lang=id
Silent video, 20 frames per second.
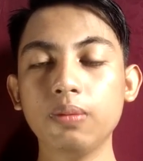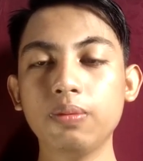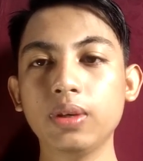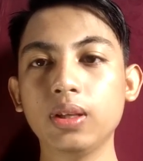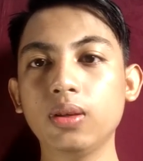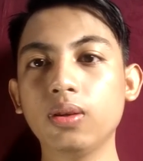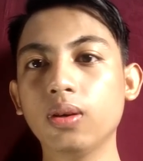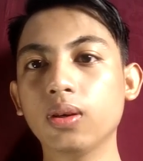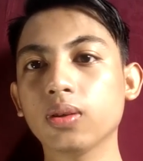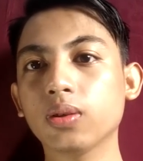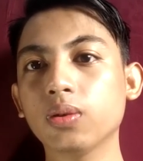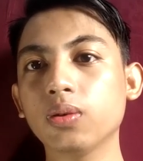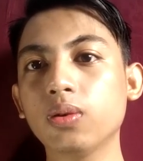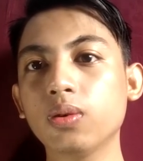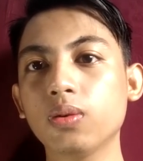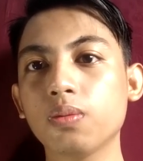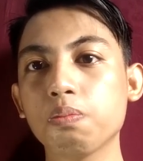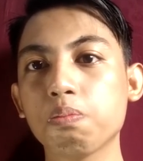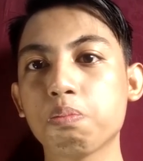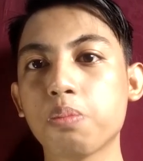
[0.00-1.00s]
video
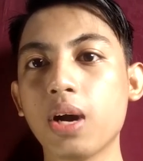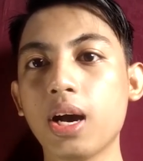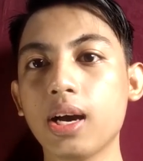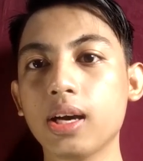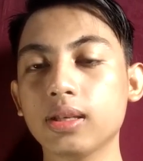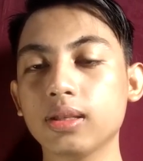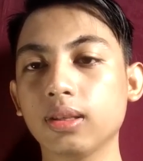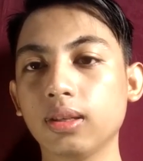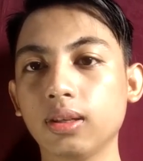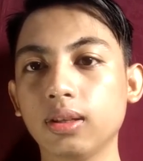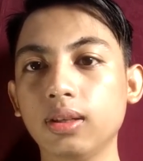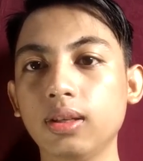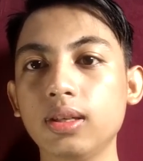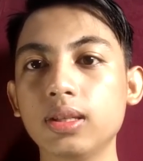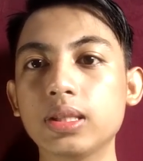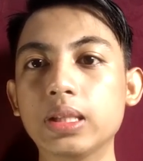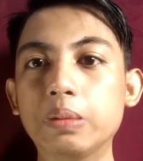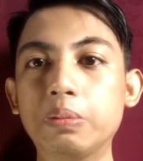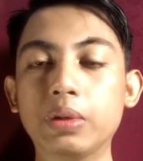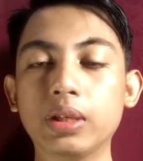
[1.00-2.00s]
itu bahasnya
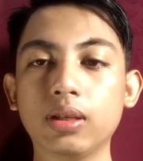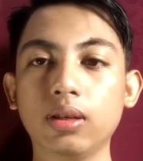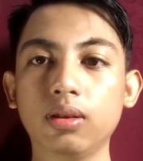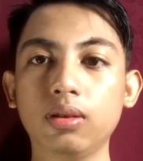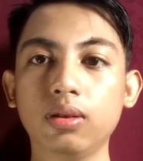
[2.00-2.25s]
ini seperti